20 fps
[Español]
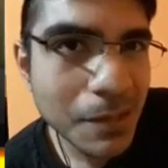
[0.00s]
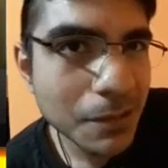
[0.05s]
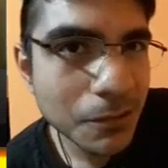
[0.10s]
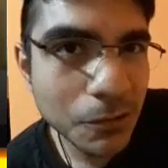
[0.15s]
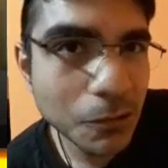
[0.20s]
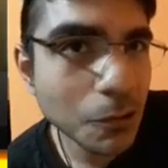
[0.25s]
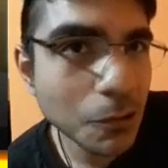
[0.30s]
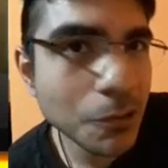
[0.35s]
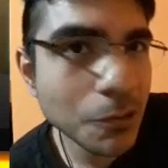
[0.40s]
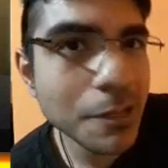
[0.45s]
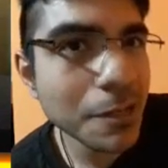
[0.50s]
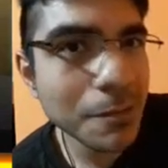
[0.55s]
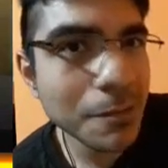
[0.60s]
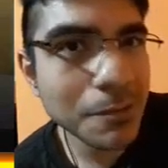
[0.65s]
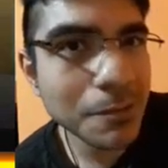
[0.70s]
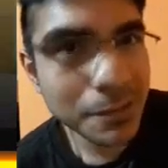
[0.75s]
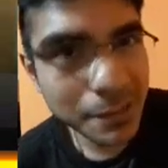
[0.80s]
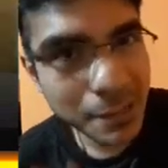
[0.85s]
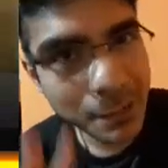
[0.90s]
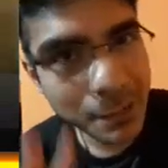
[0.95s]
Son los
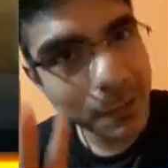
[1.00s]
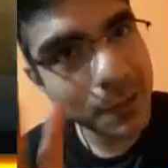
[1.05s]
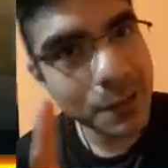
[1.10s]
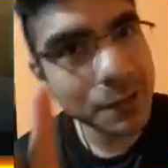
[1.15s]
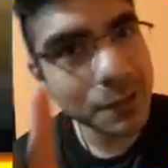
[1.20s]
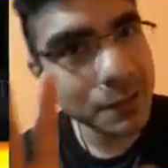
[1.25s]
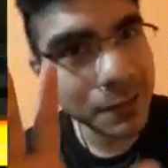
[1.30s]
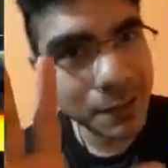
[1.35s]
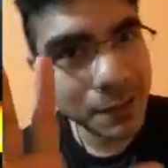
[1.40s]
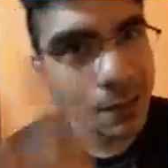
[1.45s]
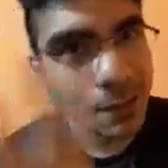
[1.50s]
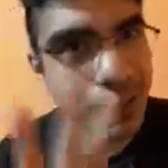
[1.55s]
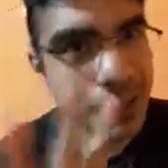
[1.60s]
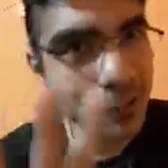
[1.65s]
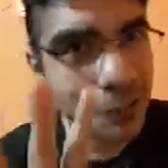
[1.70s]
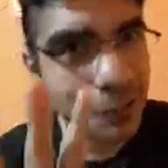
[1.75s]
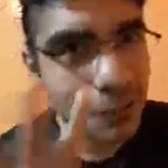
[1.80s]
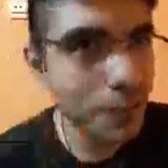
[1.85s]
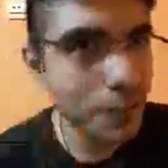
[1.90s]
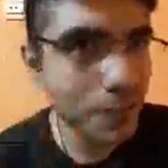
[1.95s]
nervios de grabar, de grabar
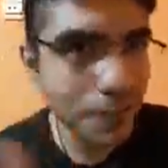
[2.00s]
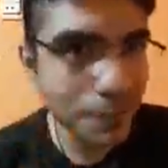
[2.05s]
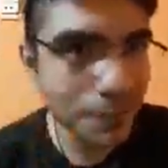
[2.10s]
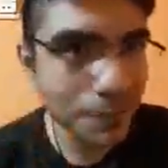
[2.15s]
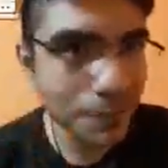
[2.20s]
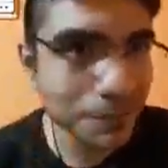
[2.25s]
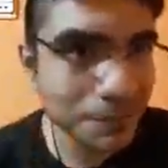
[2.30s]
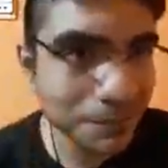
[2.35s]
un video.